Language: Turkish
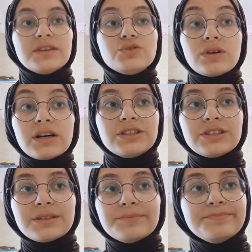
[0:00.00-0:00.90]
Ve çok
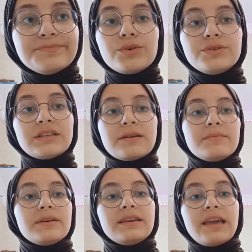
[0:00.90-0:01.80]
acıktım. O
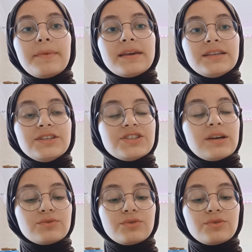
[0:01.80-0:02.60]
yüzden bir yemek yiyeceğim